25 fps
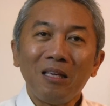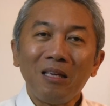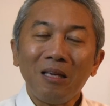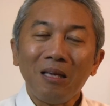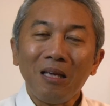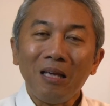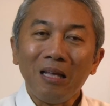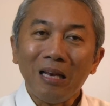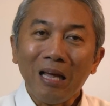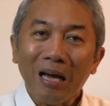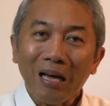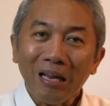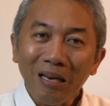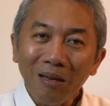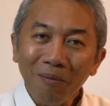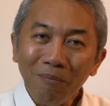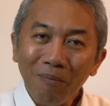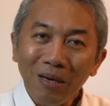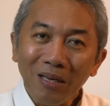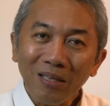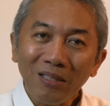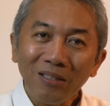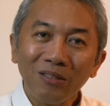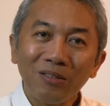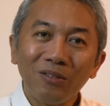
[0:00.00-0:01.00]
ay
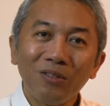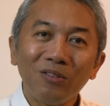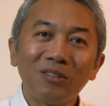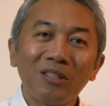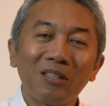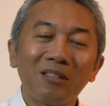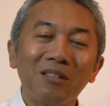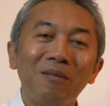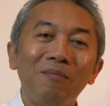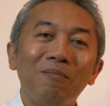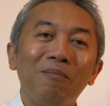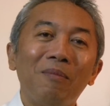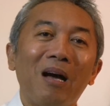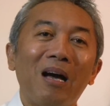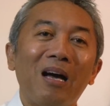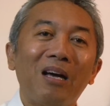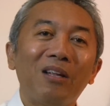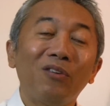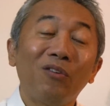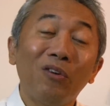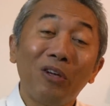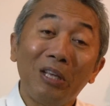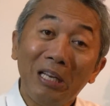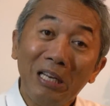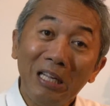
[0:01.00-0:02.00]
ilalabas dun sa
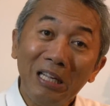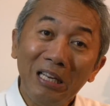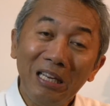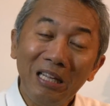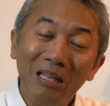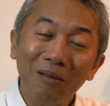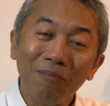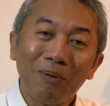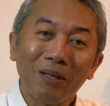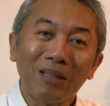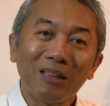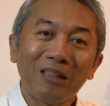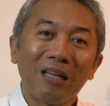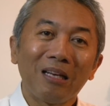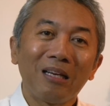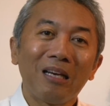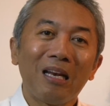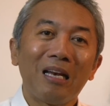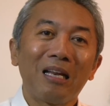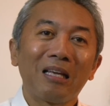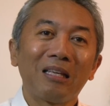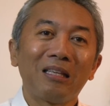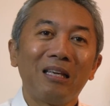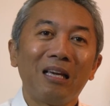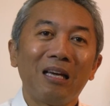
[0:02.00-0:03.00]
simbahan o
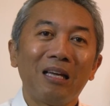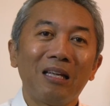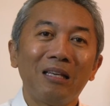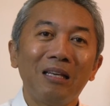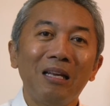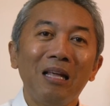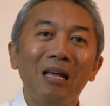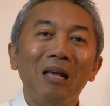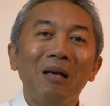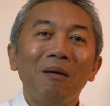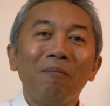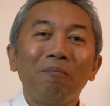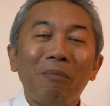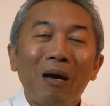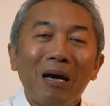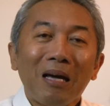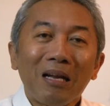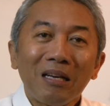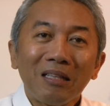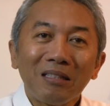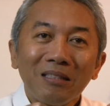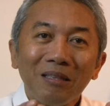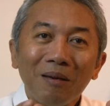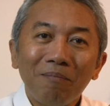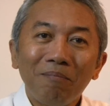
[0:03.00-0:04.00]
ililipat ng lalagyan
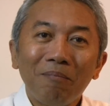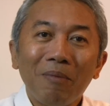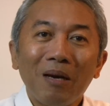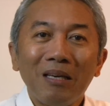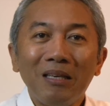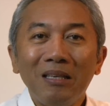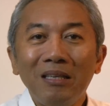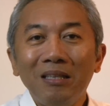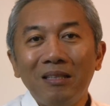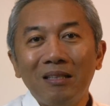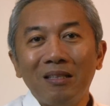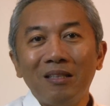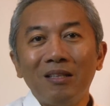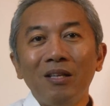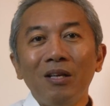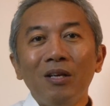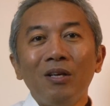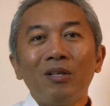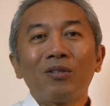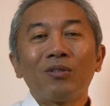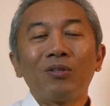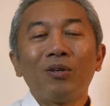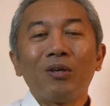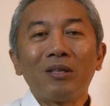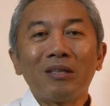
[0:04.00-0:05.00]
para
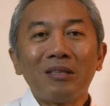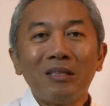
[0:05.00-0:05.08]
sambahin.